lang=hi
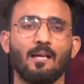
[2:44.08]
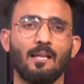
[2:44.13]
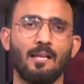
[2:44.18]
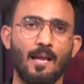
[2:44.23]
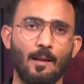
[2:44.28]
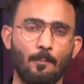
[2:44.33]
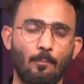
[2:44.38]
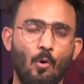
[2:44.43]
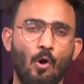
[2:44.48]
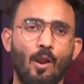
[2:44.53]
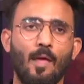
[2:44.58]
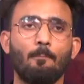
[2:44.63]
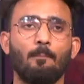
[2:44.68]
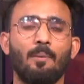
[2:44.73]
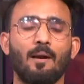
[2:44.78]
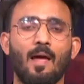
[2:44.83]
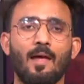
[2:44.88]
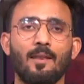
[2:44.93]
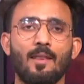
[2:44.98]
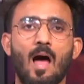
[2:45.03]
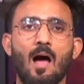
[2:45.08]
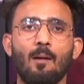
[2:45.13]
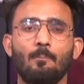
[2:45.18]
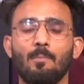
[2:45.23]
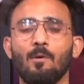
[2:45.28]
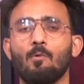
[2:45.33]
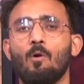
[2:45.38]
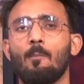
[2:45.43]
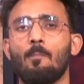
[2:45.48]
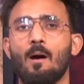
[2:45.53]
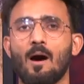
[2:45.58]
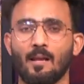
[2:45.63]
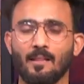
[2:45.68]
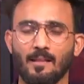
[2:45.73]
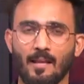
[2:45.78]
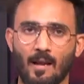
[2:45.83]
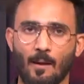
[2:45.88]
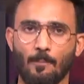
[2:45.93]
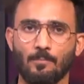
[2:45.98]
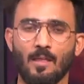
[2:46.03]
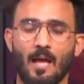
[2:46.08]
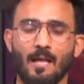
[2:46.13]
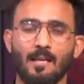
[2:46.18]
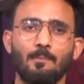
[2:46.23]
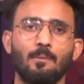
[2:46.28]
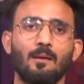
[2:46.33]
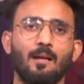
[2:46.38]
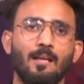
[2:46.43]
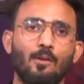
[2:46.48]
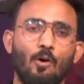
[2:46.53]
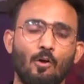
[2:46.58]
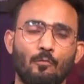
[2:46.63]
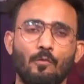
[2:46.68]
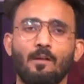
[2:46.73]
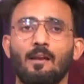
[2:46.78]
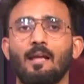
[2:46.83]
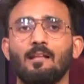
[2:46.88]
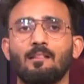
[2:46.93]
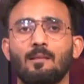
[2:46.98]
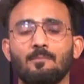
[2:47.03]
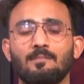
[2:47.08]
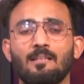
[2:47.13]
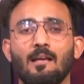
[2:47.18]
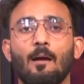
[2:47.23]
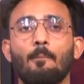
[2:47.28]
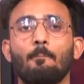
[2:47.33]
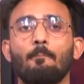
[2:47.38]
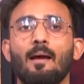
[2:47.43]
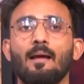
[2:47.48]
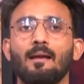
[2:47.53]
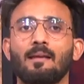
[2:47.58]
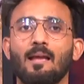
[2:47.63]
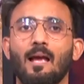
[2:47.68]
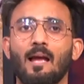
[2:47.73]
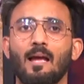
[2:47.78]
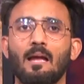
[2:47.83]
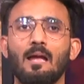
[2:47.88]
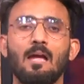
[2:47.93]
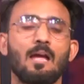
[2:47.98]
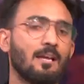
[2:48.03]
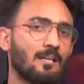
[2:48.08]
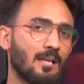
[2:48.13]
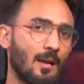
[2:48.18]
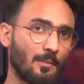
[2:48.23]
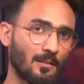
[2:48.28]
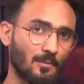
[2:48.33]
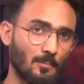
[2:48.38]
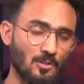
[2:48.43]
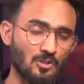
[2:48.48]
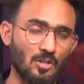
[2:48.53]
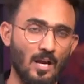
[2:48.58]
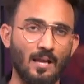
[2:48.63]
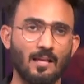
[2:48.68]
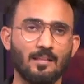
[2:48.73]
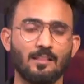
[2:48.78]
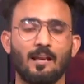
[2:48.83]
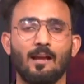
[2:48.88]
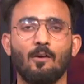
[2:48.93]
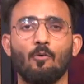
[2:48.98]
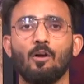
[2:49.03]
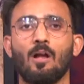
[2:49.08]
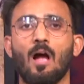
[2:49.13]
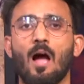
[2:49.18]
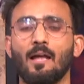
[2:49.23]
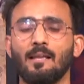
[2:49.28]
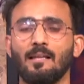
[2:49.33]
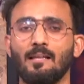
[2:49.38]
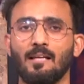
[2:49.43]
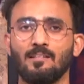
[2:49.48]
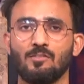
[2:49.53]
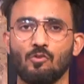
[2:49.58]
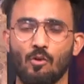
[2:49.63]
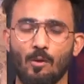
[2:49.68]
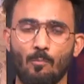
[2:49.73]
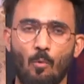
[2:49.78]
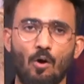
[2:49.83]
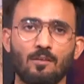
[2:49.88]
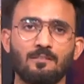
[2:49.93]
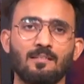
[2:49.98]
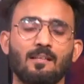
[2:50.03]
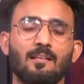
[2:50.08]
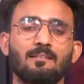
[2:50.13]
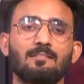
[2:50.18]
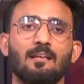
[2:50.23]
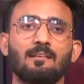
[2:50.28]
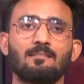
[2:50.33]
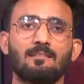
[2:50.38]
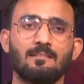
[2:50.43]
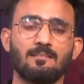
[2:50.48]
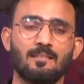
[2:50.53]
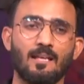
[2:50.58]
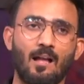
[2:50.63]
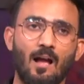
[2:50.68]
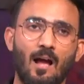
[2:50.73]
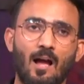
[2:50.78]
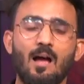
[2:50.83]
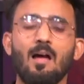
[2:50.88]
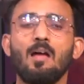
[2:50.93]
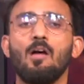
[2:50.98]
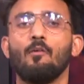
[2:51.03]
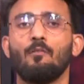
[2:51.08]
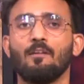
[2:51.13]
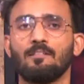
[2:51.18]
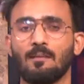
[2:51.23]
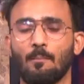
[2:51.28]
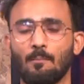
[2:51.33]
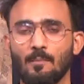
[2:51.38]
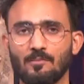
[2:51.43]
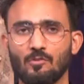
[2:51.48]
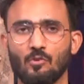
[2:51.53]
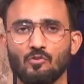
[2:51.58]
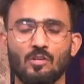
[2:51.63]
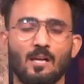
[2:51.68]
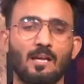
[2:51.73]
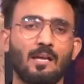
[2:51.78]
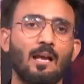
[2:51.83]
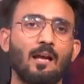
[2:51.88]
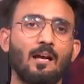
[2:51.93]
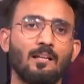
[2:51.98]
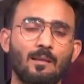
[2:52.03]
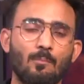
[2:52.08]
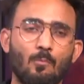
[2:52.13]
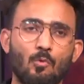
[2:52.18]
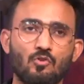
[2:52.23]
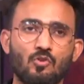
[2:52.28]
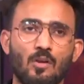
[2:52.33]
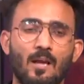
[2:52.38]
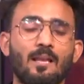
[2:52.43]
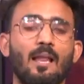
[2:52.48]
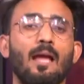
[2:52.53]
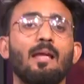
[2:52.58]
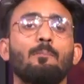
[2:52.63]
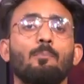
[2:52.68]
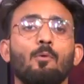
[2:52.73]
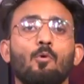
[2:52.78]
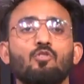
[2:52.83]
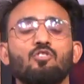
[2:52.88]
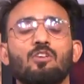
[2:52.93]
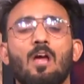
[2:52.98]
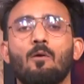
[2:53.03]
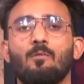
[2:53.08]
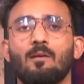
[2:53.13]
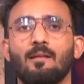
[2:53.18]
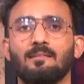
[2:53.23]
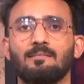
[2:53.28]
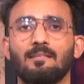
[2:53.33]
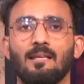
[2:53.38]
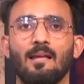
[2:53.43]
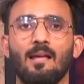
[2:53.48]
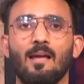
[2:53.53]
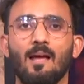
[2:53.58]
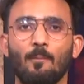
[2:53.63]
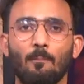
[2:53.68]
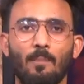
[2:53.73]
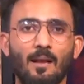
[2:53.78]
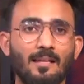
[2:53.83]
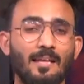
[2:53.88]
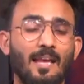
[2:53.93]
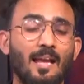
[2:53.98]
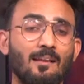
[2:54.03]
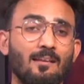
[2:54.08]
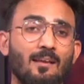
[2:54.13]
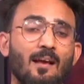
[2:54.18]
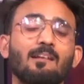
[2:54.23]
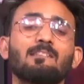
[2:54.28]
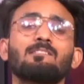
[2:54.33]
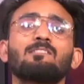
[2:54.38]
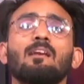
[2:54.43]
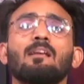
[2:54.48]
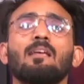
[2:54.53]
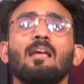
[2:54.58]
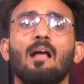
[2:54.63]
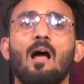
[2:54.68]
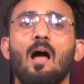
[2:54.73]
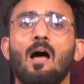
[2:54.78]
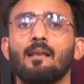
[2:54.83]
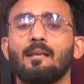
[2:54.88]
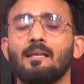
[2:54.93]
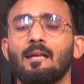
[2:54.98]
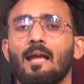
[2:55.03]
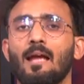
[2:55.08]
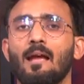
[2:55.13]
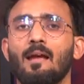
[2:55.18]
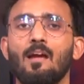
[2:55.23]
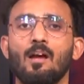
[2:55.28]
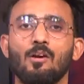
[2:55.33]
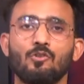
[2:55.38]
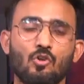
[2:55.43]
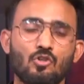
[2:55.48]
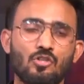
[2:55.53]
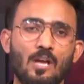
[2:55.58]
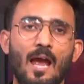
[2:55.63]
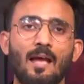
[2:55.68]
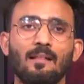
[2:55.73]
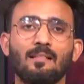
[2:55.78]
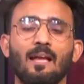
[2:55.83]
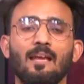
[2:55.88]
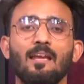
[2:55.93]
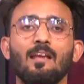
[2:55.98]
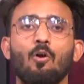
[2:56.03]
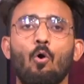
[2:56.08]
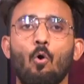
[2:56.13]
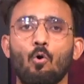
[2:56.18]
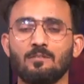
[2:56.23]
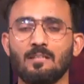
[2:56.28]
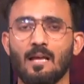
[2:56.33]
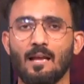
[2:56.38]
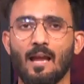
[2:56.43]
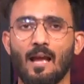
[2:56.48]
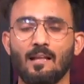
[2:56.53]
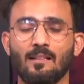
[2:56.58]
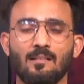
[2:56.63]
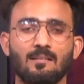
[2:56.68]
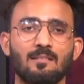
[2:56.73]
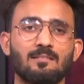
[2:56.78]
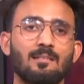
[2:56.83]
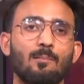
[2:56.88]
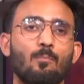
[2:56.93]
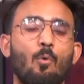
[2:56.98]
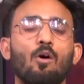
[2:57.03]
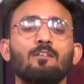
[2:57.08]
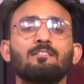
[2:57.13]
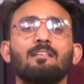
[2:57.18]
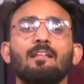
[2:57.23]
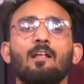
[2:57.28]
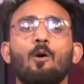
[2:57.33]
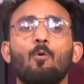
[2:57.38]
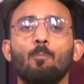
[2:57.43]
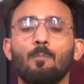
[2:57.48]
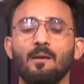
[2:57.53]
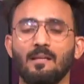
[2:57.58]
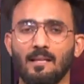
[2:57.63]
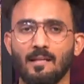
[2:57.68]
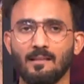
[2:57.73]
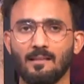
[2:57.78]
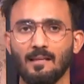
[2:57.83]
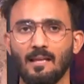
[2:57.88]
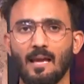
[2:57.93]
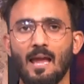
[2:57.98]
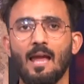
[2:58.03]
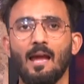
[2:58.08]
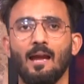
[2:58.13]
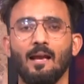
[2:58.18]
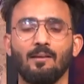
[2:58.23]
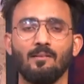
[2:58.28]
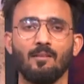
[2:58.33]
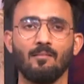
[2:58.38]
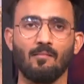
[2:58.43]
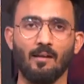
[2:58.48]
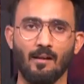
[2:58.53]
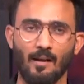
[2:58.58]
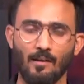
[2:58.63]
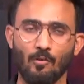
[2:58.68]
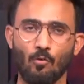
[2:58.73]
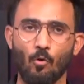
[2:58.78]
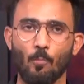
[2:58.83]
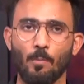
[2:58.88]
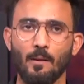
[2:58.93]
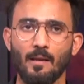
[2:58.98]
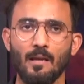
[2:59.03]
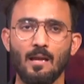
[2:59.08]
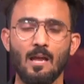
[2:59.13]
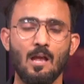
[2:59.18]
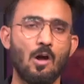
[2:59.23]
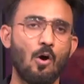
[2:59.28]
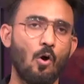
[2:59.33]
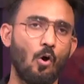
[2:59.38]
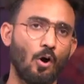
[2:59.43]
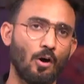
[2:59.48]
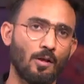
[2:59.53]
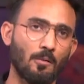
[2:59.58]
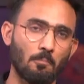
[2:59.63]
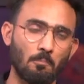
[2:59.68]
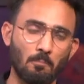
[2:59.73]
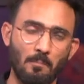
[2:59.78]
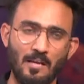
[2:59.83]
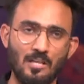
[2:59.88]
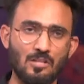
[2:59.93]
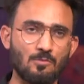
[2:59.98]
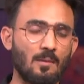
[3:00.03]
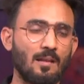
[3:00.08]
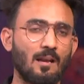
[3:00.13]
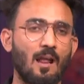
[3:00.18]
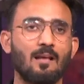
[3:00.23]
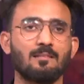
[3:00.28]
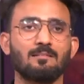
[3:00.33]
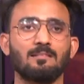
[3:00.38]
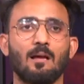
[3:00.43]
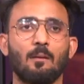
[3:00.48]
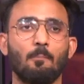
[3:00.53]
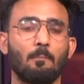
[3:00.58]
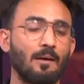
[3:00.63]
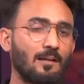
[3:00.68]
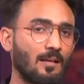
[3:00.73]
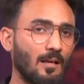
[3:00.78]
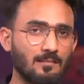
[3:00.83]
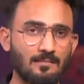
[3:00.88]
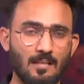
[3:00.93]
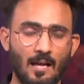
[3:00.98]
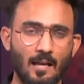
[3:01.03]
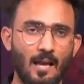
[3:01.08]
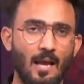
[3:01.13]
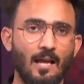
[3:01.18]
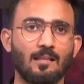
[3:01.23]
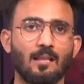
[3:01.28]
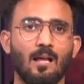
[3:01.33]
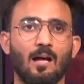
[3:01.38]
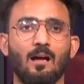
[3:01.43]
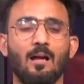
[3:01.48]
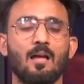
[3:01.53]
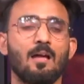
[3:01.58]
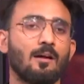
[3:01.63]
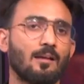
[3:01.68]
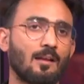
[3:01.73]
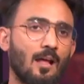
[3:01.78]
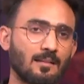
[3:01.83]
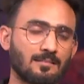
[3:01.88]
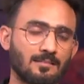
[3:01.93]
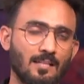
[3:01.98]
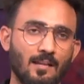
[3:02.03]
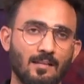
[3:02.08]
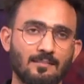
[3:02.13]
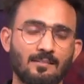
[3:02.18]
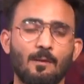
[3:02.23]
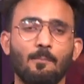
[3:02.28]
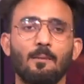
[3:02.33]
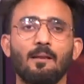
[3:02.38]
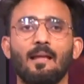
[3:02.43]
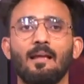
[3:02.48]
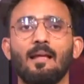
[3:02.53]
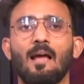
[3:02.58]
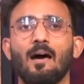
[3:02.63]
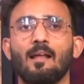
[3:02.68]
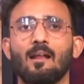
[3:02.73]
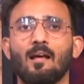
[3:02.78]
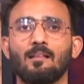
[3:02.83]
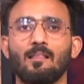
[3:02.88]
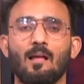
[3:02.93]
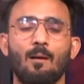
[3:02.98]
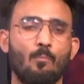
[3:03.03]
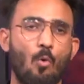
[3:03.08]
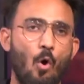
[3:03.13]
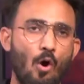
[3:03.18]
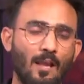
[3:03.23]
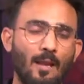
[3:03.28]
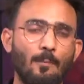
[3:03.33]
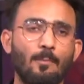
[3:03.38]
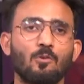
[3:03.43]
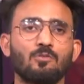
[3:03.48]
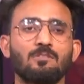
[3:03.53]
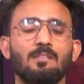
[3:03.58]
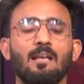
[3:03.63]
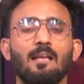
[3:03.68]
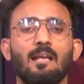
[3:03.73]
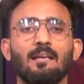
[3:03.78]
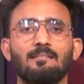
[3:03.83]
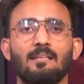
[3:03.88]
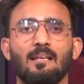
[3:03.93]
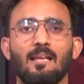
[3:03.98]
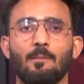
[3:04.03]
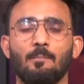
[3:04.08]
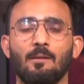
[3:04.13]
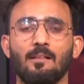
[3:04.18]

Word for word: करी एक बड़ा बड़ा नाम भी हुआ भारत की कप्तानी भी करी और फिर एकदम से कम बैक किया है ये अमित मिश्रा की तरह कोई कहानी नहीं है जिन्होंने बहुत ज्यादा सक्सेस देखा फिर सबने सोचा कि ये खत्म हो चुके ना ही पीयूष चावला ऐसे बल्कि एक यंगस्टर की कहानी है जो शायद कहीं खोसा गया था जिससे बहुत ज्यादा उम्मीदें थी इंडियन क्रिकेट को भी और बीच में रास्ता भटक सा गया था रास्ता नजर भी नहीं आ रहा था मौके भी उस तरीके से नहीं